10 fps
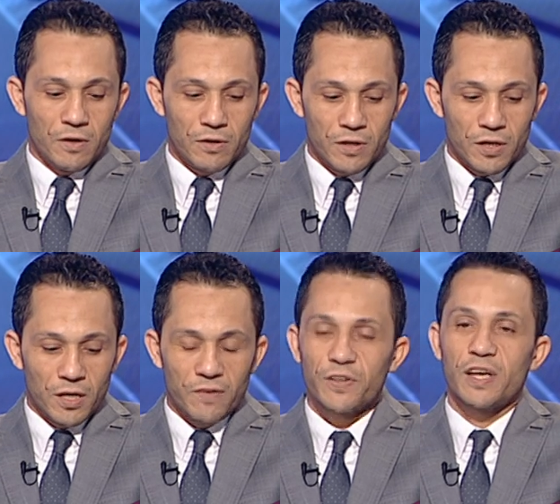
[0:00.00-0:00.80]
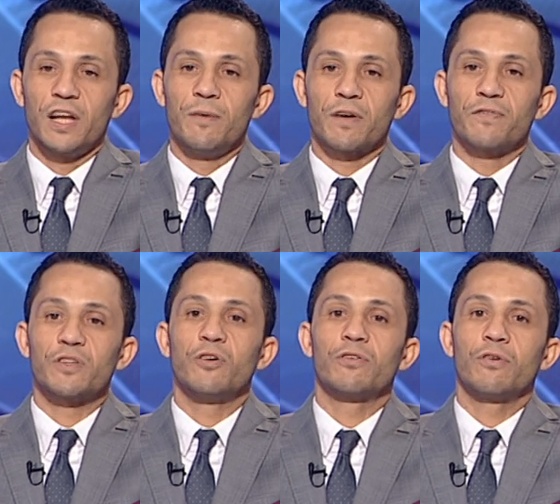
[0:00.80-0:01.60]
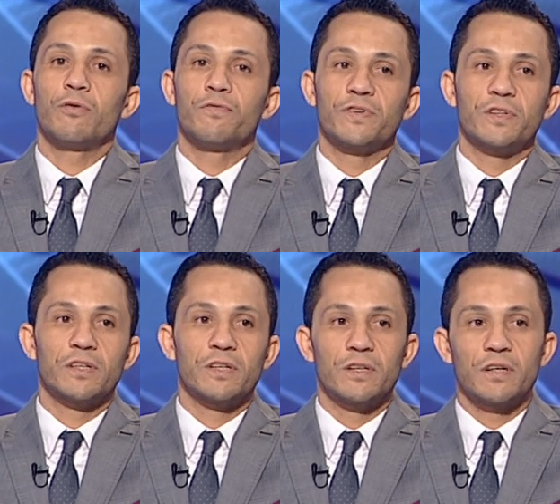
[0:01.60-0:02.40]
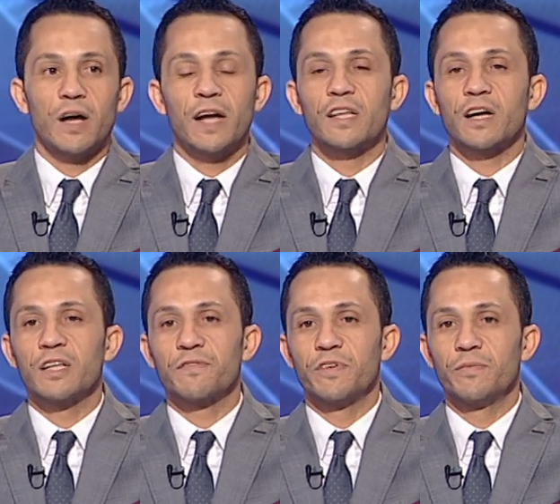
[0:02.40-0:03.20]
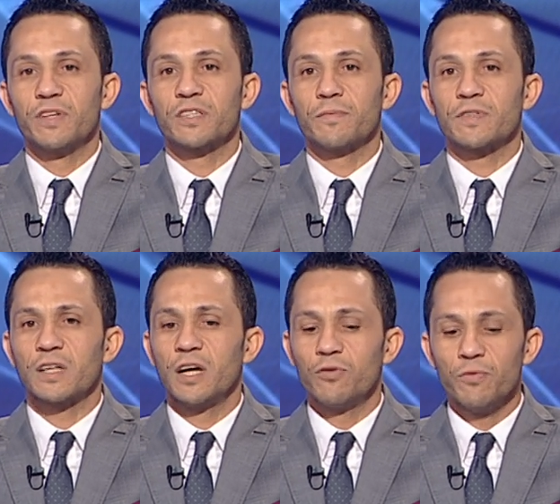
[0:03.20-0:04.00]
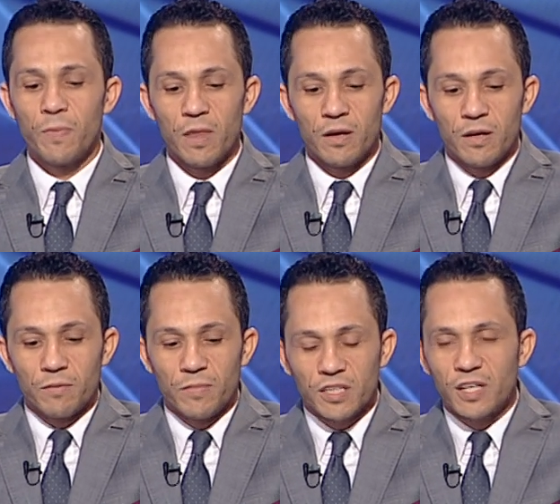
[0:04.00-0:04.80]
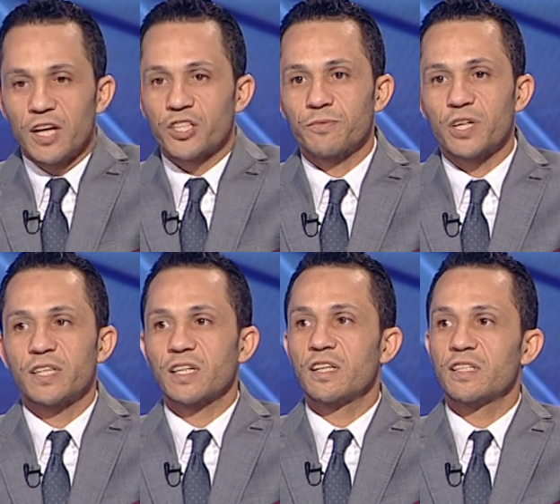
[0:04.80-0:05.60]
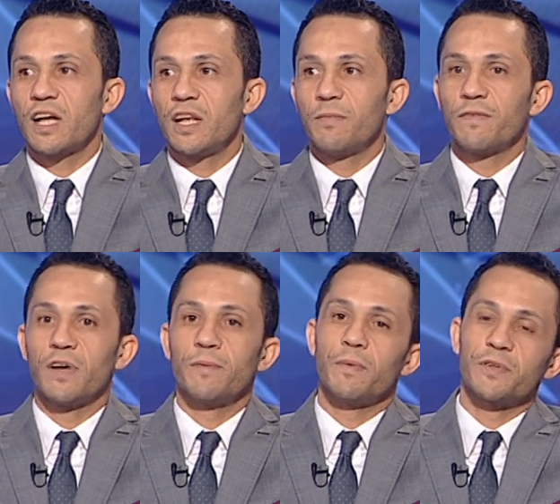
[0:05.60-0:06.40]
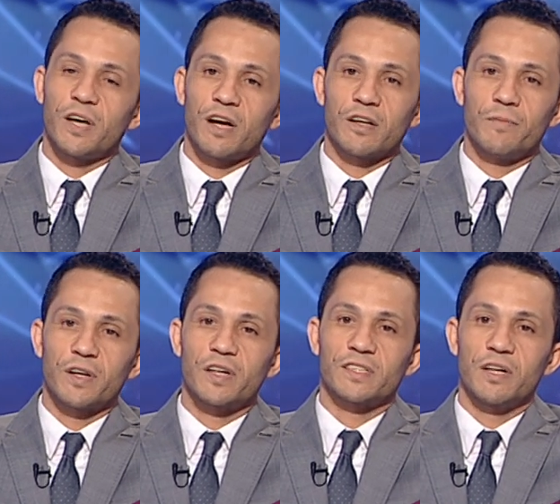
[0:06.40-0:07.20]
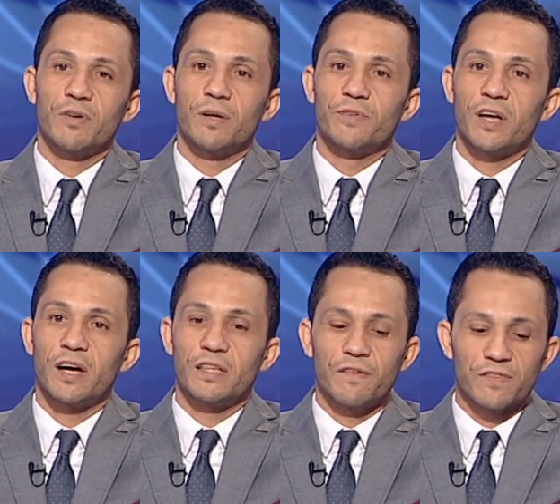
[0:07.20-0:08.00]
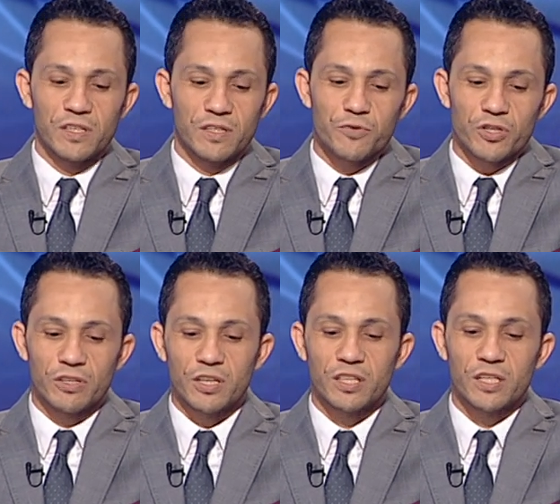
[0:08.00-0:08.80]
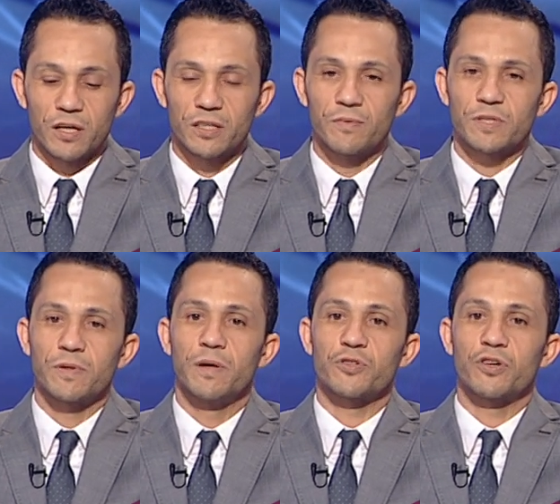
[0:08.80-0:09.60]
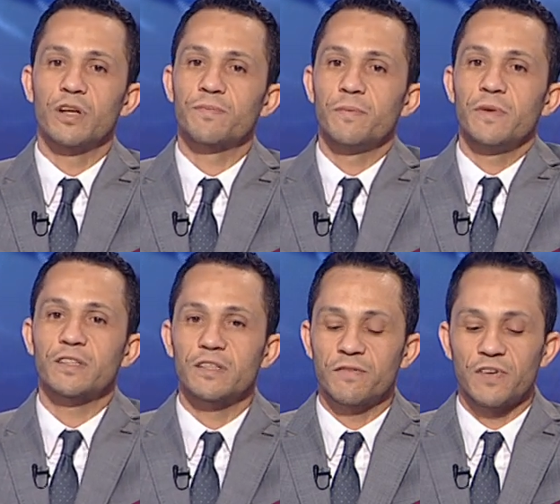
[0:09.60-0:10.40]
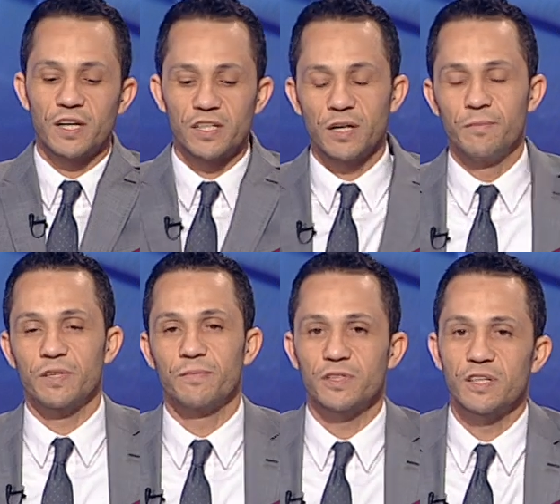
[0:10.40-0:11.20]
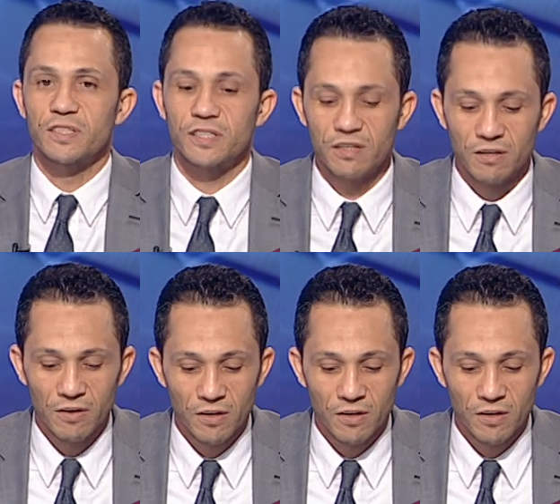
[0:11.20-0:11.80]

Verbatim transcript: آه، في كلامك في تواضع وفي عندك هدف كبير انت بتسعى له ما تقلقش مش عايزك تزعل لما في لما بتضيع ضربات جزاء ولا بتضيع اهداف دي, دي مش قدرتك انت انت بسم الله ما شاء الله بتعمل حته دفاعيه بتنزل